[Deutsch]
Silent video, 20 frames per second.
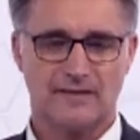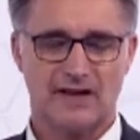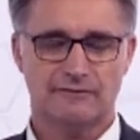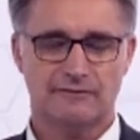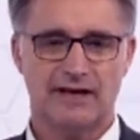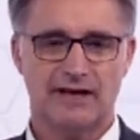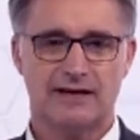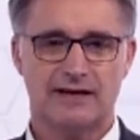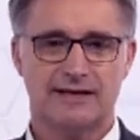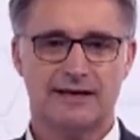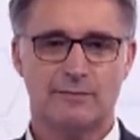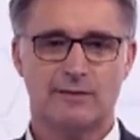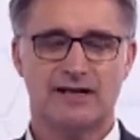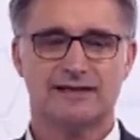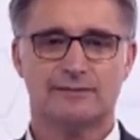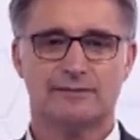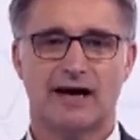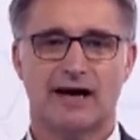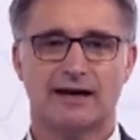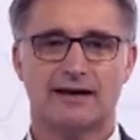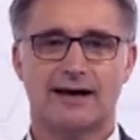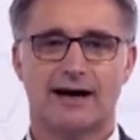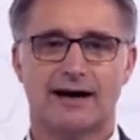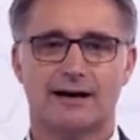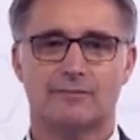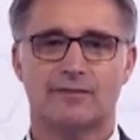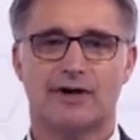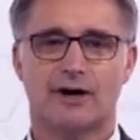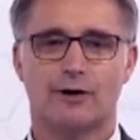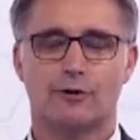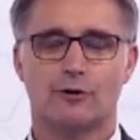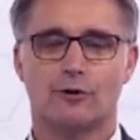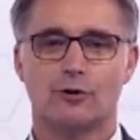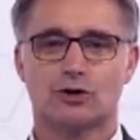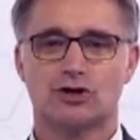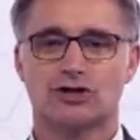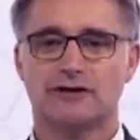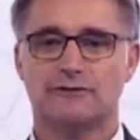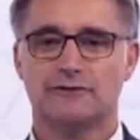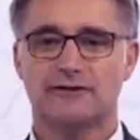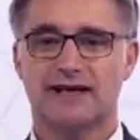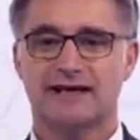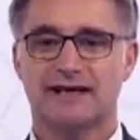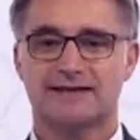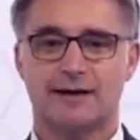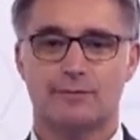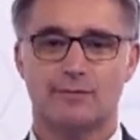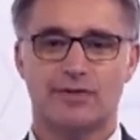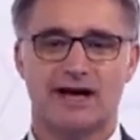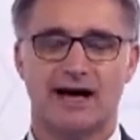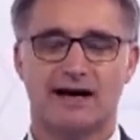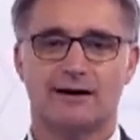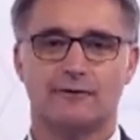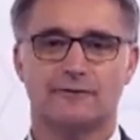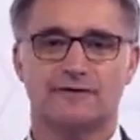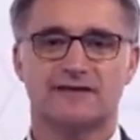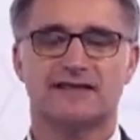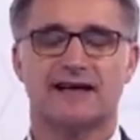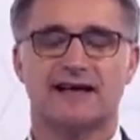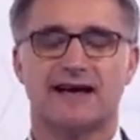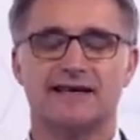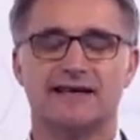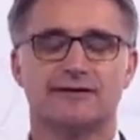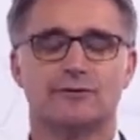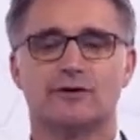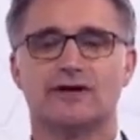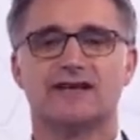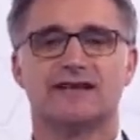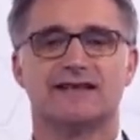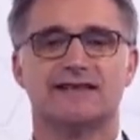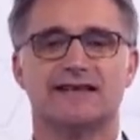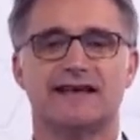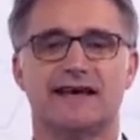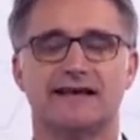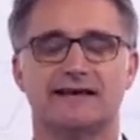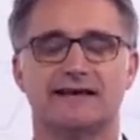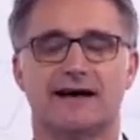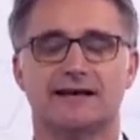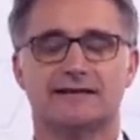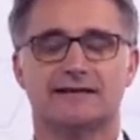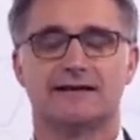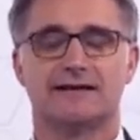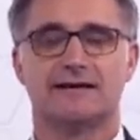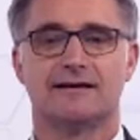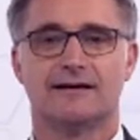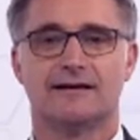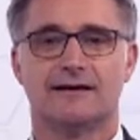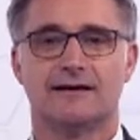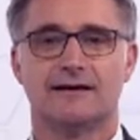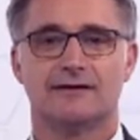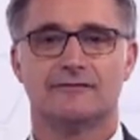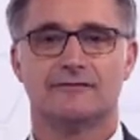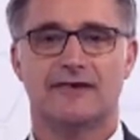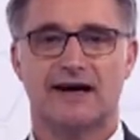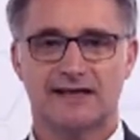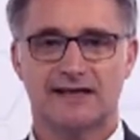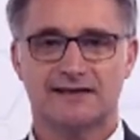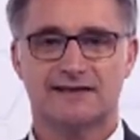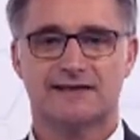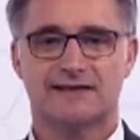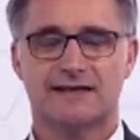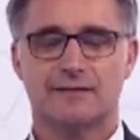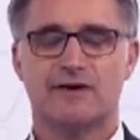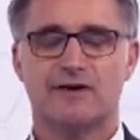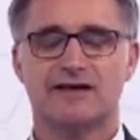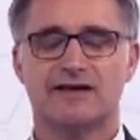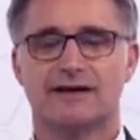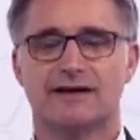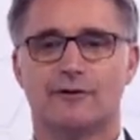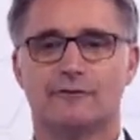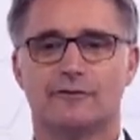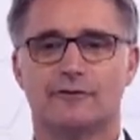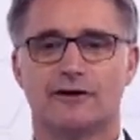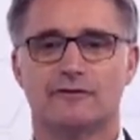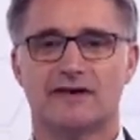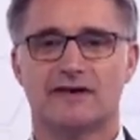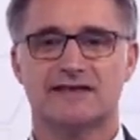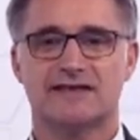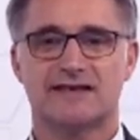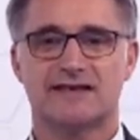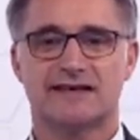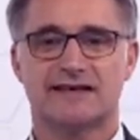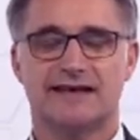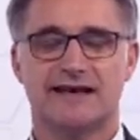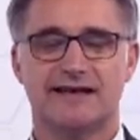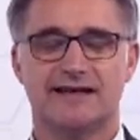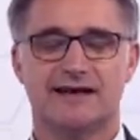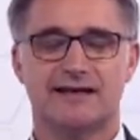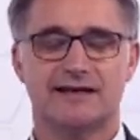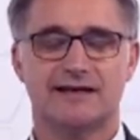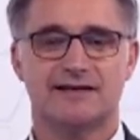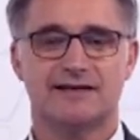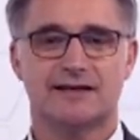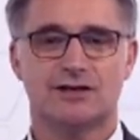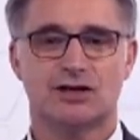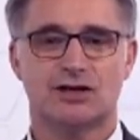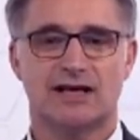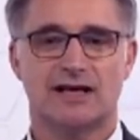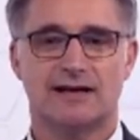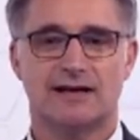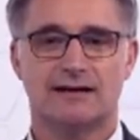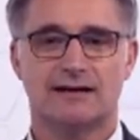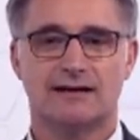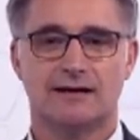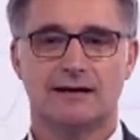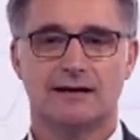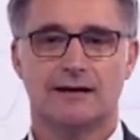Wer jemals im Anlagenbau Rotstiftexemplare auf Zeichnungen gesehen hat, weiß ziemlich genau, von was ich rede an dieser Stelle.